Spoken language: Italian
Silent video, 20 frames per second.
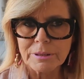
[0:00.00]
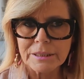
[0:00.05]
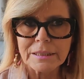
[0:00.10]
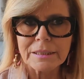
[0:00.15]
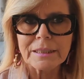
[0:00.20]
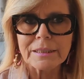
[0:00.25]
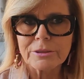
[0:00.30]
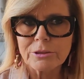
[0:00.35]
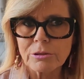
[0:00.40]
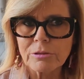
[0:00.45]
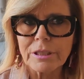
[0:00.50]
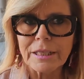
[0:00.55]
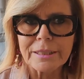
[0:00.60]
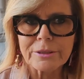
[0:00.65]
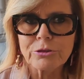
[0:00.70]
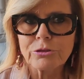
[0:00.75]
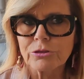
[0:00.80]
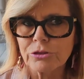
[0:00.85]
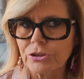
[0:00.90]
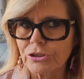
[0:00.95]
ma dall'altro
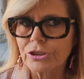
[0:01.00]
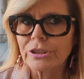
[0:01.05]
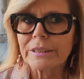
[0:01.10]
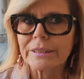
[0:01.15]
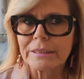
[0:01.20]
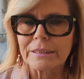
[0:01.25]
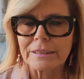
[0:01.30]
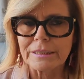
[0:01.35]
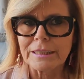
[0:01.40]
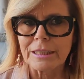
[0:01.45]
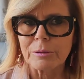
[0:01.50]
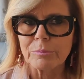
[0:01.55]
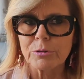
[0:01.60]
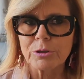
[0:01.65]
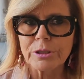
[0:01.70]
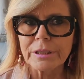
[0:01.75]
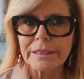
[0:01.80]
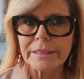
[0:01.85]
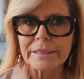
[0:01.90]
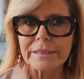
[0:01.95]
lato ci
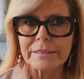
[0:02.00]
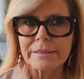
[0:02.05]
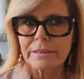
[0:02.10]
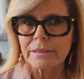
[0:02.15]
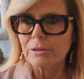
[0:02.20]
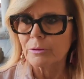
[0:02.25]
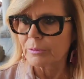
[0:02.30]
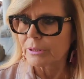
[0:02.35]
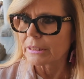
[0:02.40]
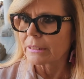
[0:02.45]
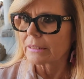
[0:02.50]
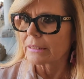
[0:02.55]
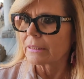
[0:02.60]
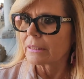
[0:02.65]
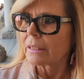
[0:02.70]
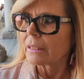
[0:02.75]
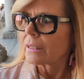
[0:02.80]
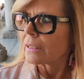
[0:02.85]
riteniamo lesi, quindi